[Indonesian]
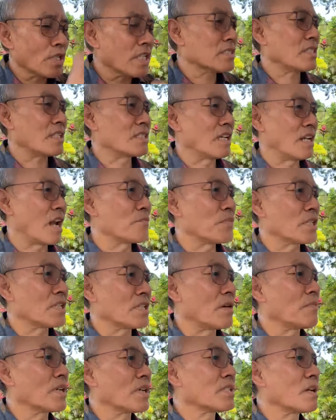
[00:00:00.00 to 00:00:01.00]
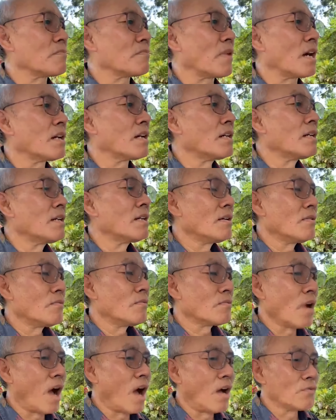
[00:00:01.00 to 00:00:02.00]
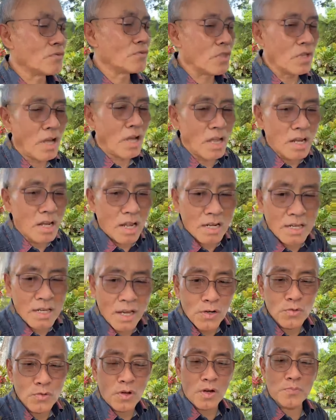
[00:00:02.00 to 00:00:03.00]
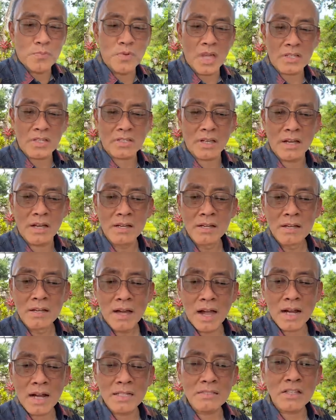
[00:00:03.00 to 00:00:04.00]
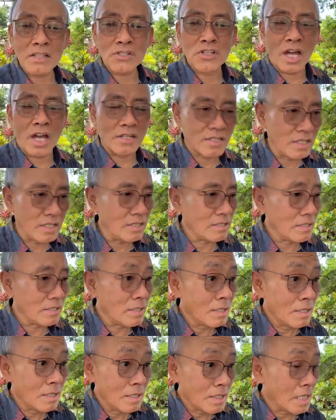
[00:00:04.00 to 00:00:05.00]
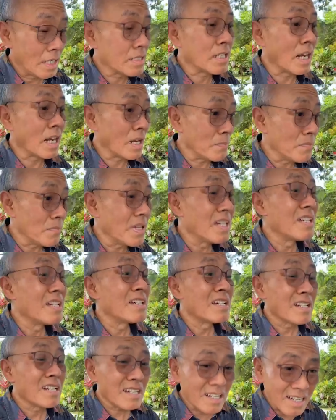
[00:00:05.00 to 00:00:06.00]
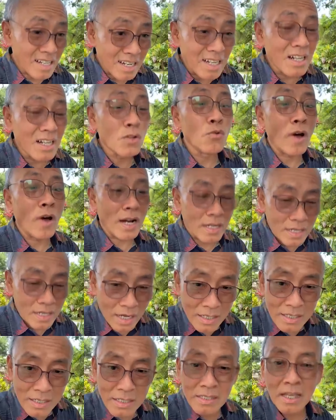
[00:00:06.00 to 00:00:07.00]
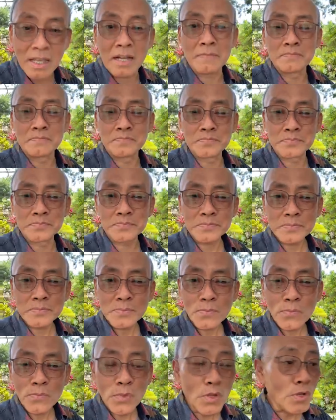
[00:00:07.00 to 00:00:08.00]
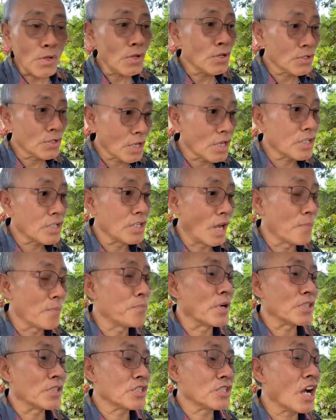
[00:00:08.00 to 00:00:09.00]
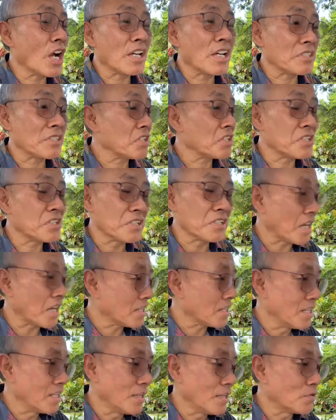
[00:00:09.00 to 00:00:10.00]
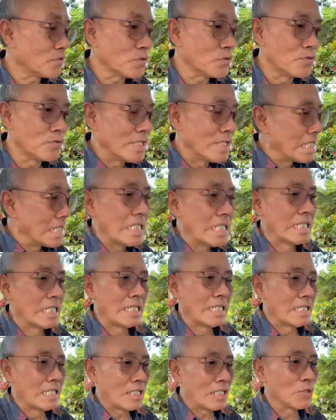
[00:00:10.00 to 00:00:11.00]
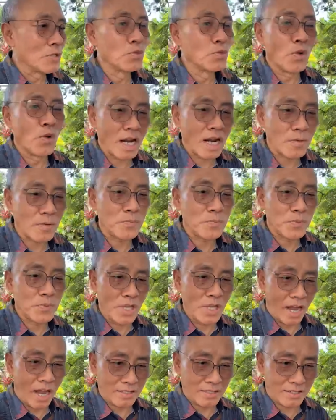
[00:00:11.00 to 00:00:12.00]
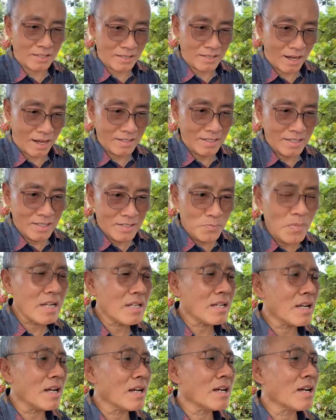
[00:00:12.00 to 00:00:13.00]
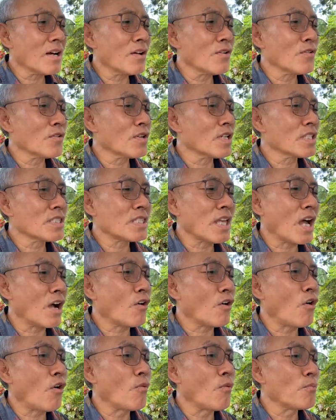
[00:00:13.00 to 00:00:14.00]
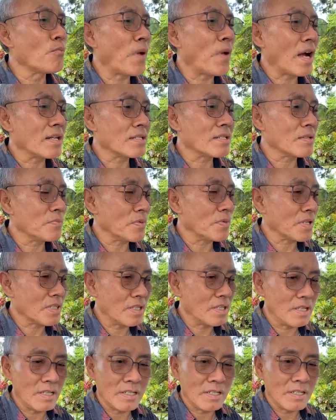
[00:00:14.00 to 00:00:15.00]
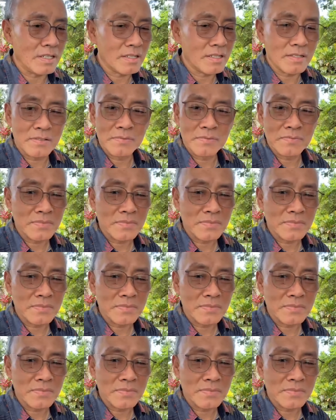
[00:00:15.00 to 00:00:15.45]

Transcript: kita jalan bersama-sama. Nanti hal-hal yang luar biasa akan terjadi di dalam keluarga kita. Jadi hebatnya kata sinergi itu, wih, luar biasa. Maka kalau kita kompak seperti ini,